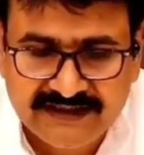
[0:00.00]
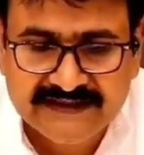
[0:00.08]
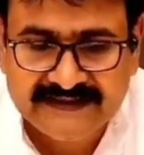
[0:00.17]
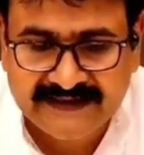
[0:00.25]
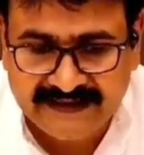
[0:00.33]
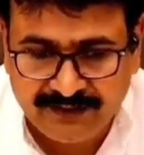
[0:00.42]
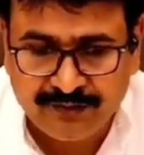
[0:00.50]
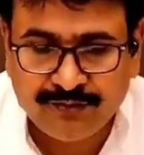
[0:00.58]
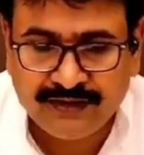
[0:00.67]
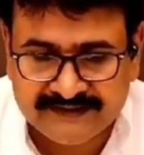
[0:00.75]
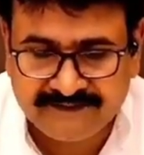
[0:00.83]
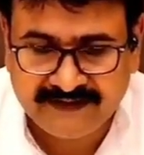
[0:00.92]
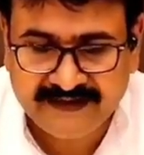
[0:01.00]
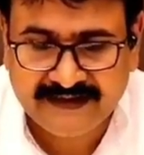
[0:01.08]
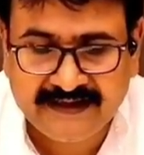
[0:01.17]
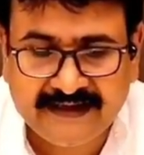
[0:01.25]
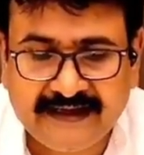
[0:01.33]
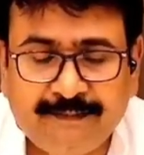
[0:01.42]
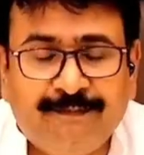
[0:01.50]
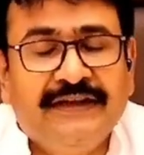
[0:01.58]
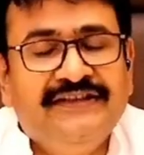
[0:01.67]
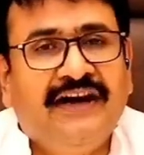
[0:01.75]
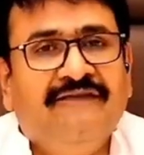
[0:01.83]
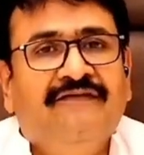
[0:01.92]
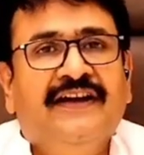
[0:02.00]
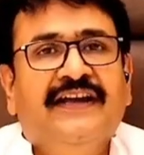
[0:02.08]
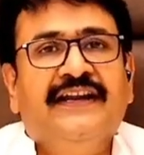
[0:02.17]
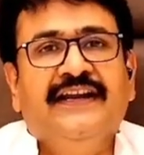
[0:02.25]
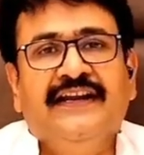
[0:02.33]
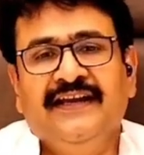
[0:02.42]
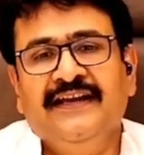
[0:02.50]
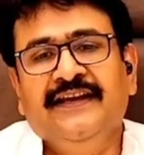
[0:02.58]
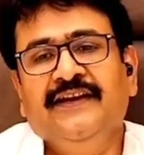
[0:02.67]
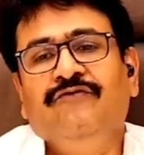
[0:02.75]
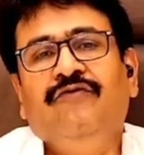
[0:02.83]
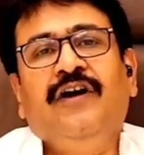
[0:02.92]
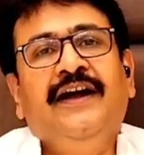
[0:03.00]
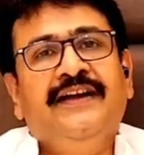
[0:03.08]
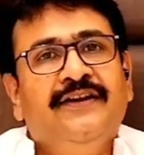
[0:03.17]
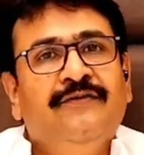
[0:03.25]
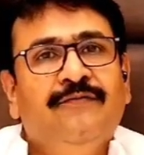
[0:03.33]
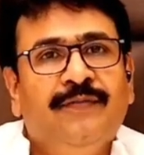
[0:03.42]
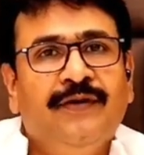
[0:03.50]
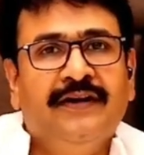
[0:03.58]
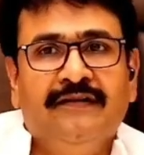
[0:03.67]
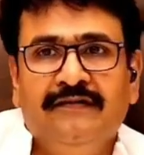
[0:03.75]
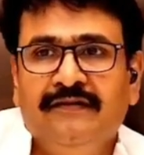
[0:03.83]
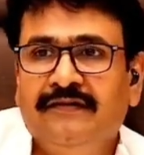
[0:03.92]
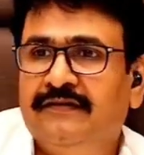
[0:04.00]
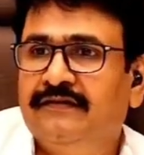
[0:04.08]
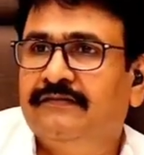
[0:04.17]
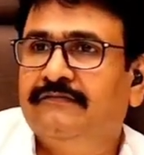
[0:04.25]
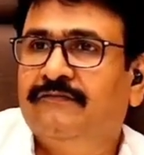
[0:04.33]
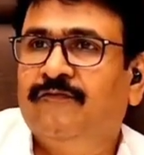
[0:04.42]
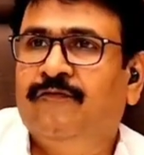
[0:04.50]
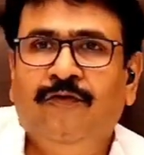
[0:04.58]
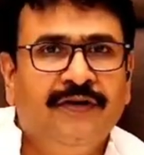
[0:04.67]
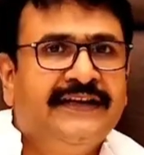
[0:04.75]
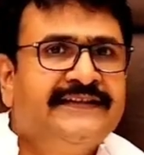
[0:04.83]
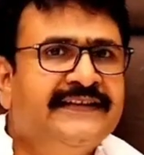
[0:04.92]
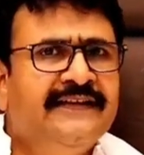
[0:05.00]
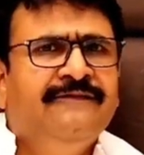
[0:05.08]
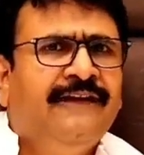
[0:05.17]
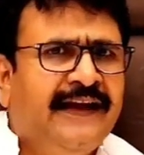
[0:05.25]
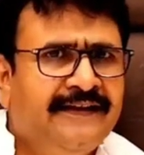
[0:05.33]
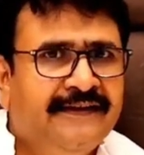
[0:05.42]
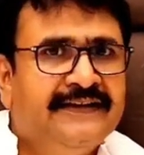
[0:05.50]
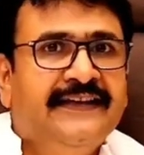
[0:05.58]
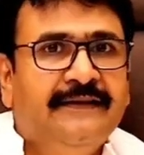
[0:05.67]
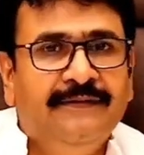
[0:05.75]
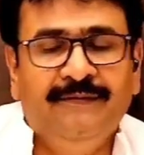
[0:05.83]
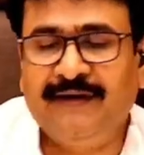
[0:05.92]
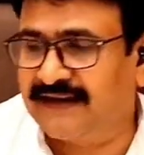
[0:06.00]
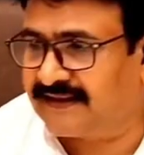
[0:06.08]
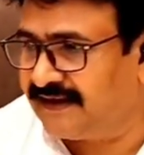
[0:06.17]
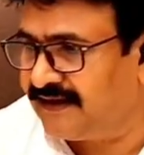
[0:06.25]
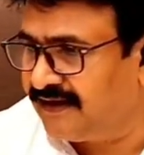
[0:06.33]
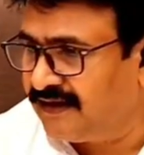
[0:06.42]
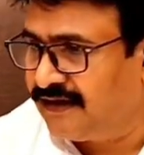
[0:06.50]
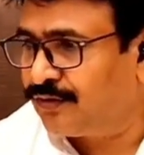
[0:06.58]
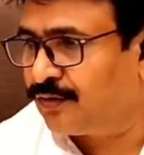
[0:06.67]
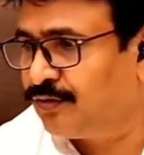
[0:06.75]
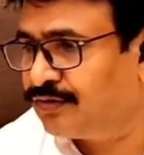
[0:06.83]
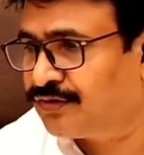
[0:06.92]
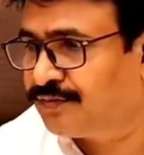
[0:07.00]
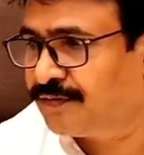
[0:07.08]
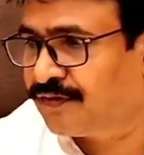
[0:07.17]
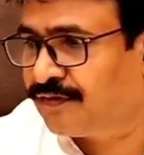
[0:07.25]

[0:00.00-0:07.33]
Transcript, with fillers: जैसे कि यूएस वगैरह है पंजाब वगैरह हैं वहाँ के ऊपर फोर एक्सएल फाइव एक्सएल भी मांगते हैं तो कुछ